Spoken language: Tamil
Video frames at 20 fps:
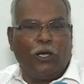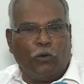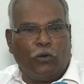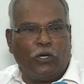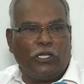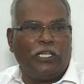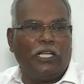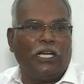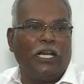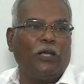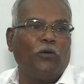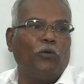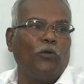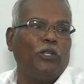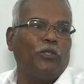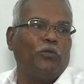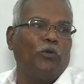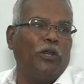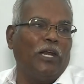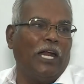ஒரு
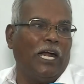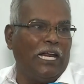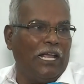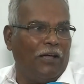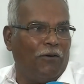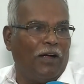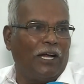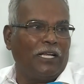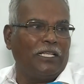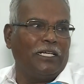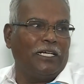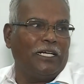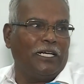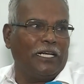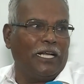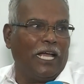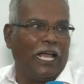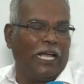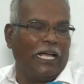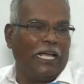தினக்கூலி தொழிலாளியாக வாழ்ந்துக்கிட்டு
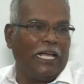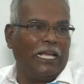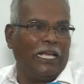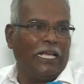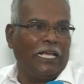இருக்காங்க